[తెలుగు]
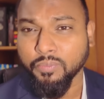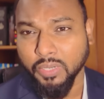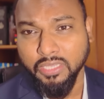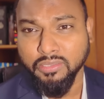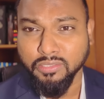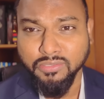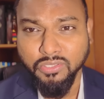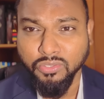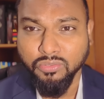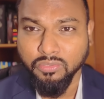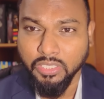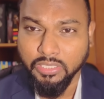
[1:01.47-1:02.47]
ప్రయత్నం
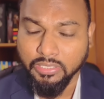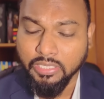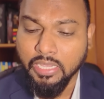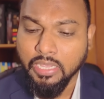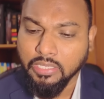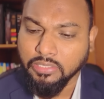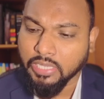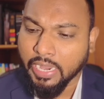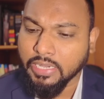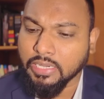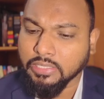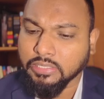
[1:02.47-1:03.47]
చేస్తున్నది
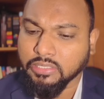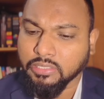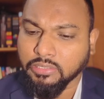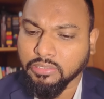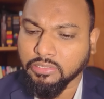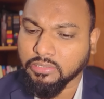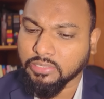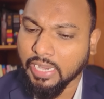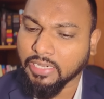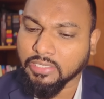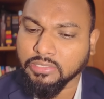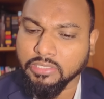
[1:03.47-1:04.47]
చైనా
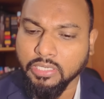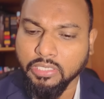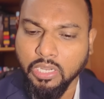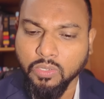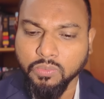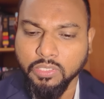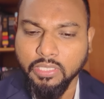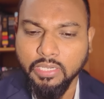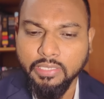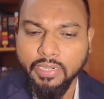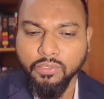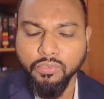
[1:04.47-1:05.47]
స్ట్రాటజీ ఎట్లాగా ఉంటుంది
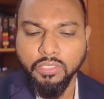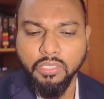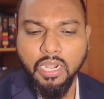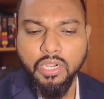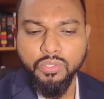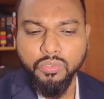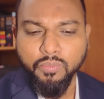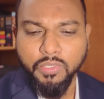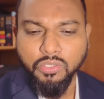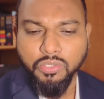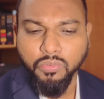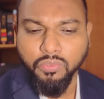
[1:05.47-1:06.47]
అంటే అటు ఇరాన్తో
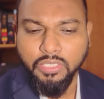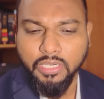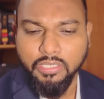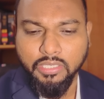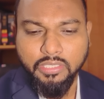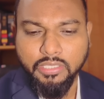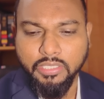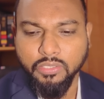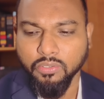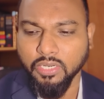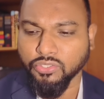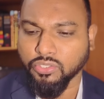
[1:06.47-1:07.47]
మంచిగా ఉంటుంటుంది
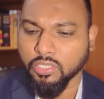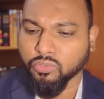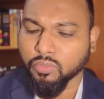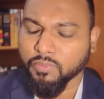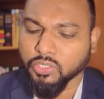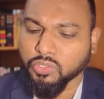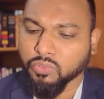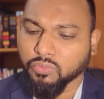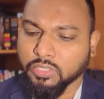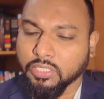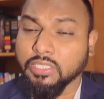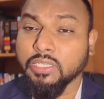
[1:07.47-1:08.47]
ఇటు రష్యాతో మంచిగా
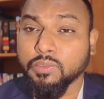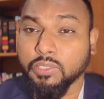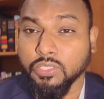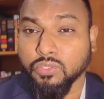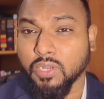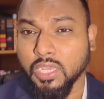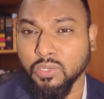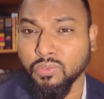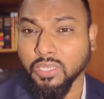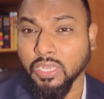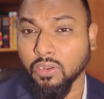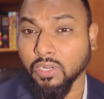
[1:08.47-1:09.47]
ఉంటుంది ఇటు ఇజ్రాయెల్
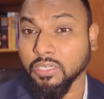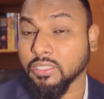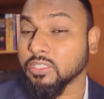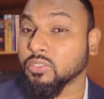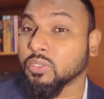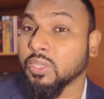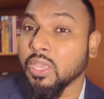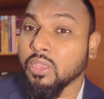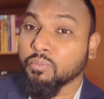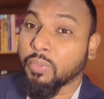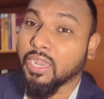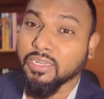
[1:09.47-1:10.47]
కూడా కావాలంటుంది ఇటు
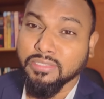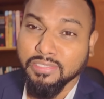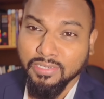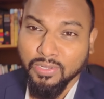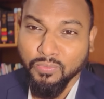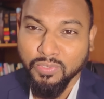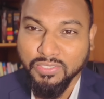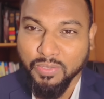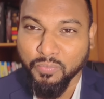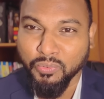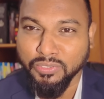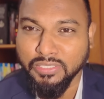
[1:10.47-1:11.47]
పాలస్తీనాకు కూడా
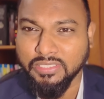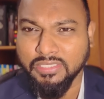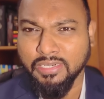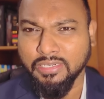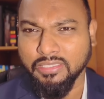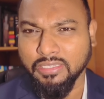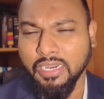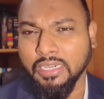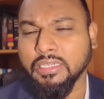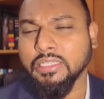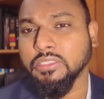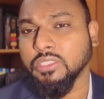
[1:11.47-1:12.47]
సపోర్ట్ చేస్తుంటుంది
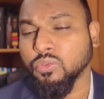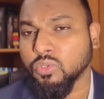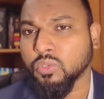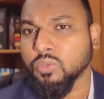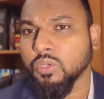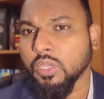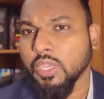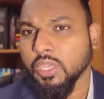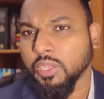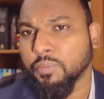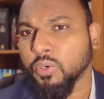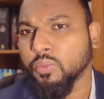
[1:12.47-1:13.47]
అంటే ఎందుకు
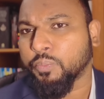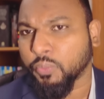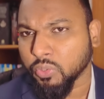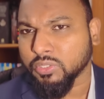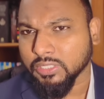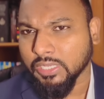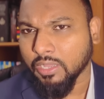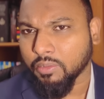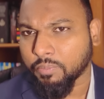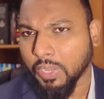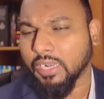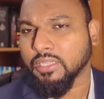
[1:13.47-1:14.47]
ఇప్పుడు పూర్తిగా
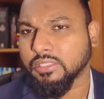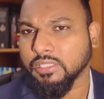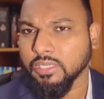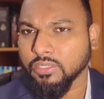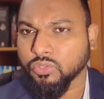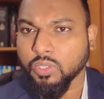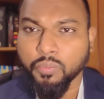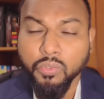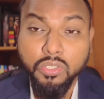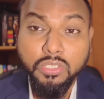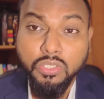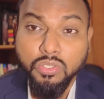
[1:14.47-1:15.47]
పాలస్తీనాకు
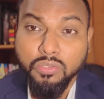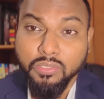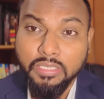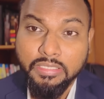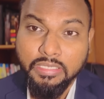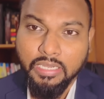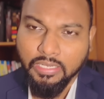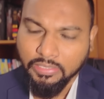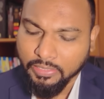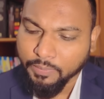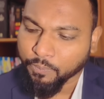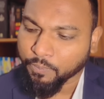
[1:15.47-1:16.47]
సపోర్ట్ చేస్తున్నది అంటే